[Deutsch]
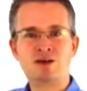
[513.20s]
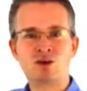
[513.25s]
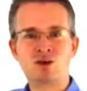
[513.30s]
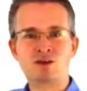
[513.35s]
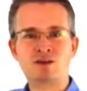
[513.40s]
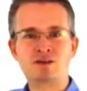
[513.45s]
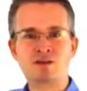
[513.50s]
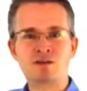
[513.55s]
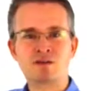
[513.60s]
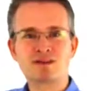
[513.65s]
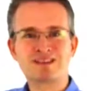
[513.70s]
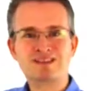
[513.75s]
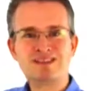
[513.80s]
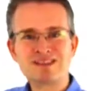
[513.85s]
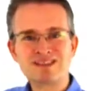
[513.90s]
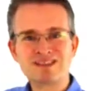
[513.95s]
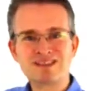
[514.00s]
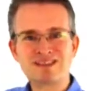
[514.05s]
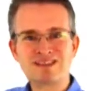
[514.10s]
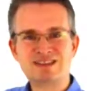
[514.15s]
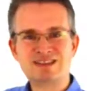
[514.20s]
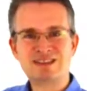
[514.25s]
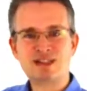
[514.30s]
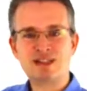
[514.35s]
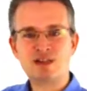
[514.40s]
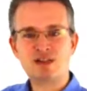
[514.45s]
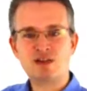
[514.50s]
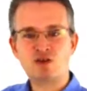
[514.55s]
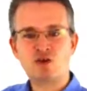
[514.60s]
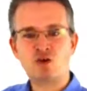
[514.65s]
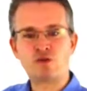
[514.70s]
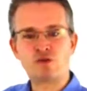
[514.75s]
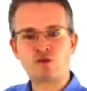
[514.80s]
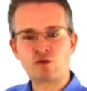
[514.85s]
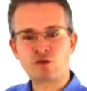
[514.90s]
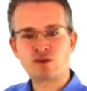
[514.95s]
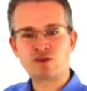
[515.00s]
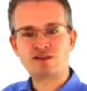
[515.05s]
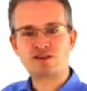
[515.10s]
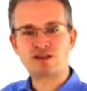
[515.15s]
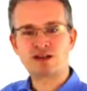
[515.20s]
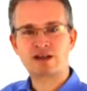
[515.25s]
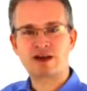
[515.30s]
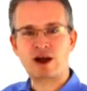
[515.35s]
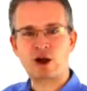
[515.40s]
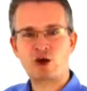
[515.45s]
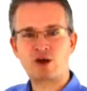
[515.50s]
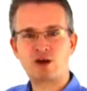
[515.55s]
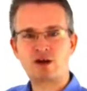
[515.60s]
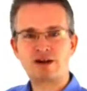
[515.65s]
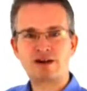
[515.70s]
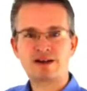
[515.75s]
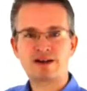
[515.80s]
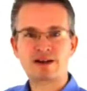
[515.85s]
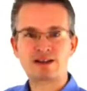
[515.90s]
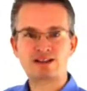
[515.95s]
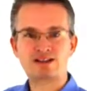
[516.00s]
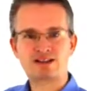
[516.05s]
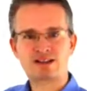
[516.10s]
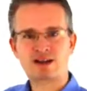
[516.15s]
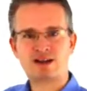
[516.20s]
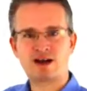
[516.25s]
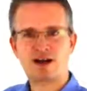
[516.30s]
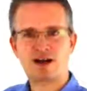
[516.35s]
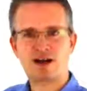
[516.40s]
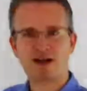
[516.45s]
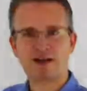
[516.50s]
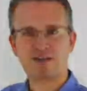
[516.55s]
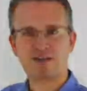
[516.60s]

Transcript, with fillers: und diese Ziele wurden dann auch ganz klar